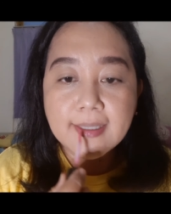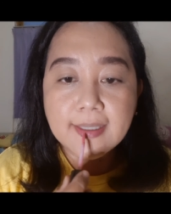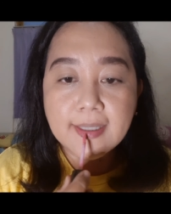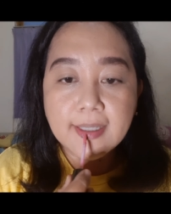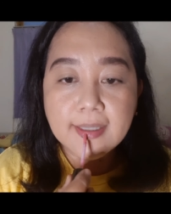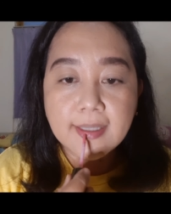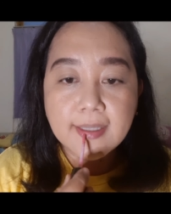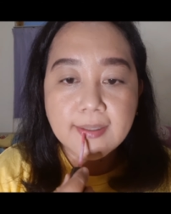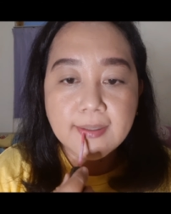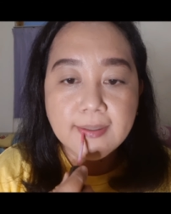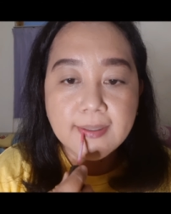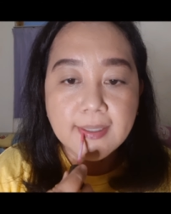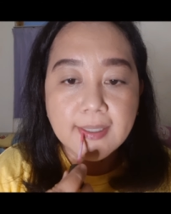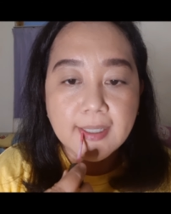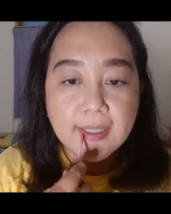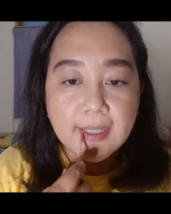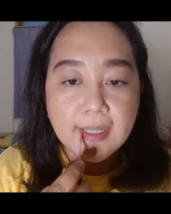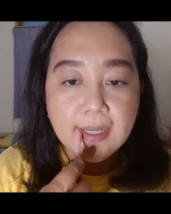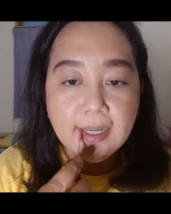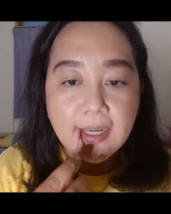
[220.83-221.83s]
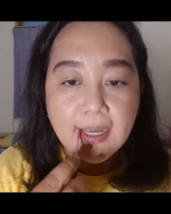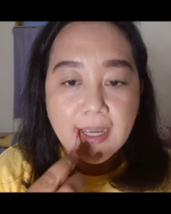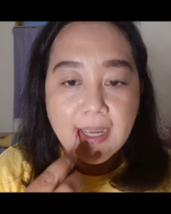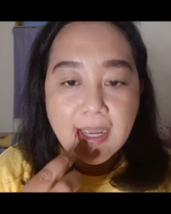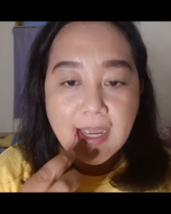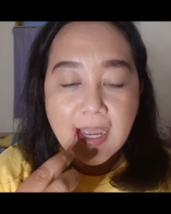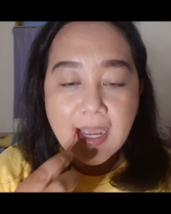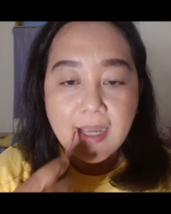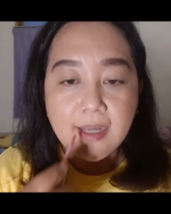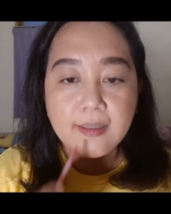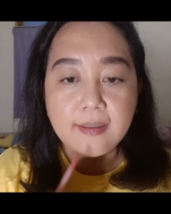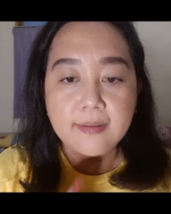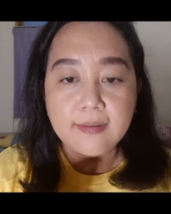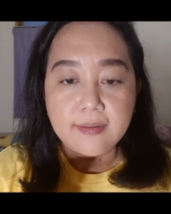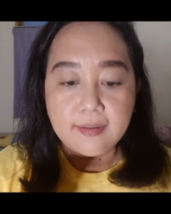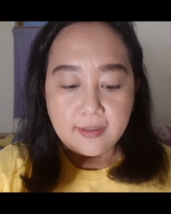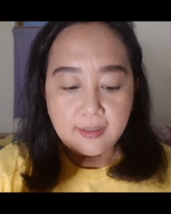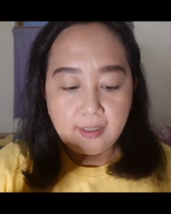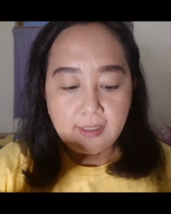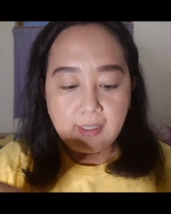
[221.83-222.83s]
Katain dulu ya.
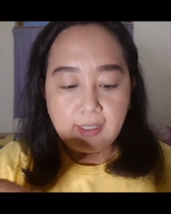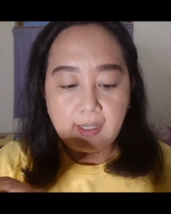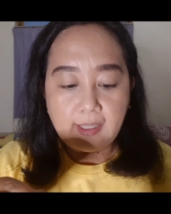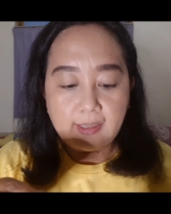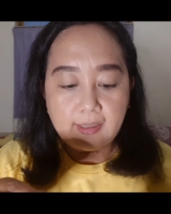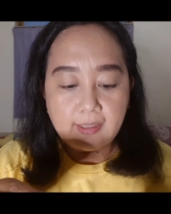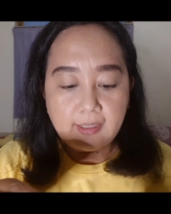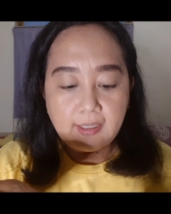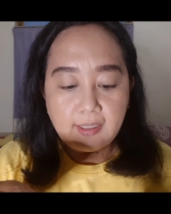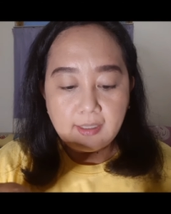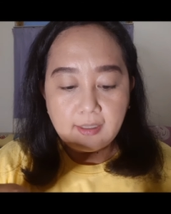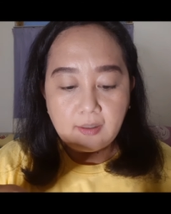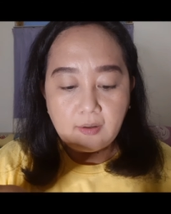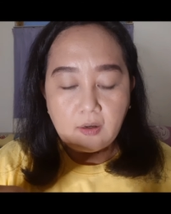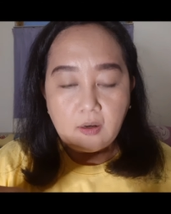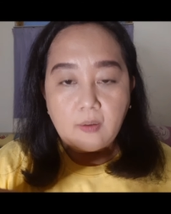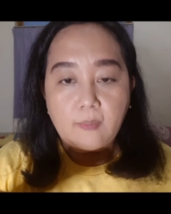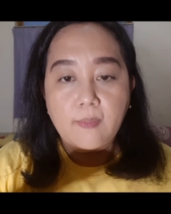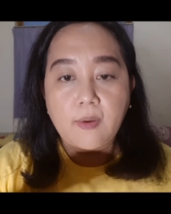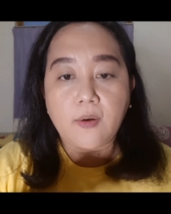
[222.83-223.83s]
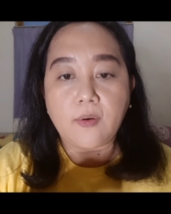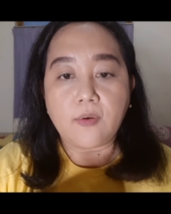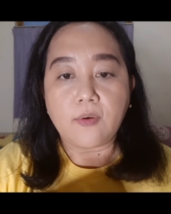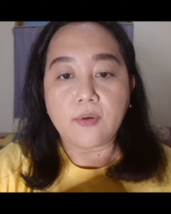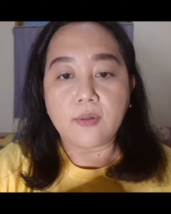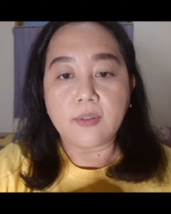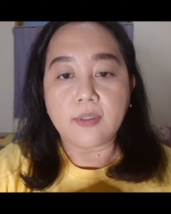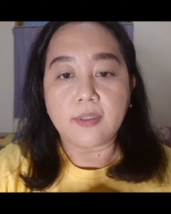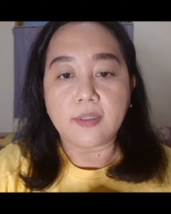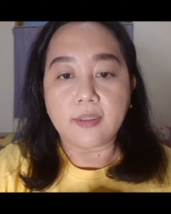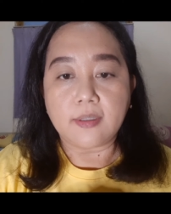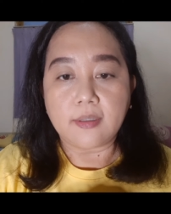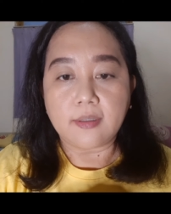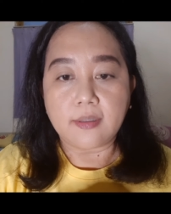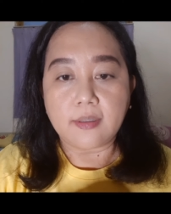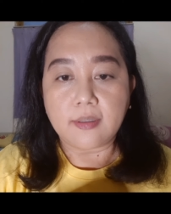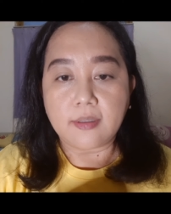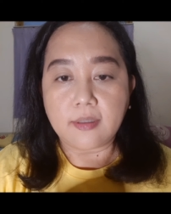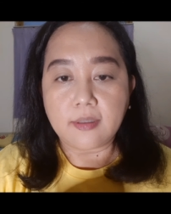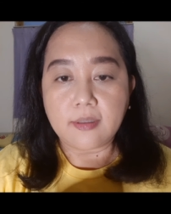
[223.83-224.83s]
Nanti kalau mau
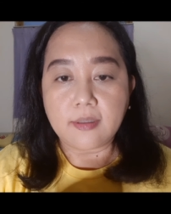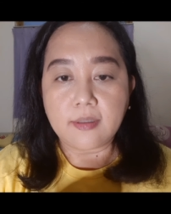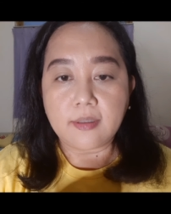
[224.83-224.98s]
uh,